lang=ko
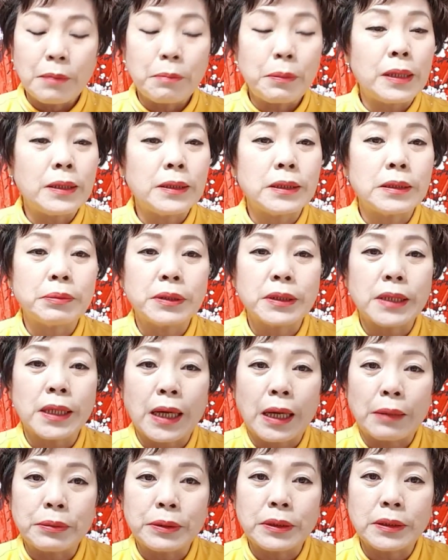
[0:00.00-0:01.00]
80세
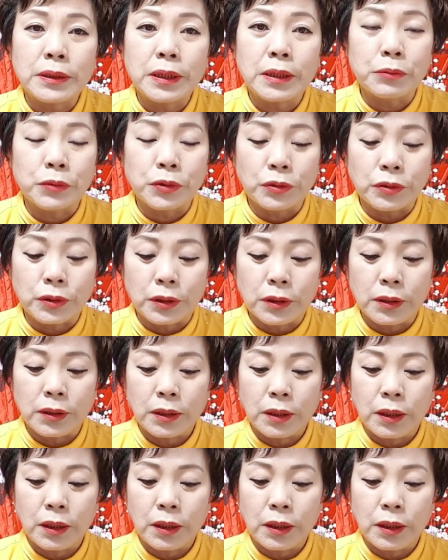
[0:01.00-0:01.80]
갑신생분들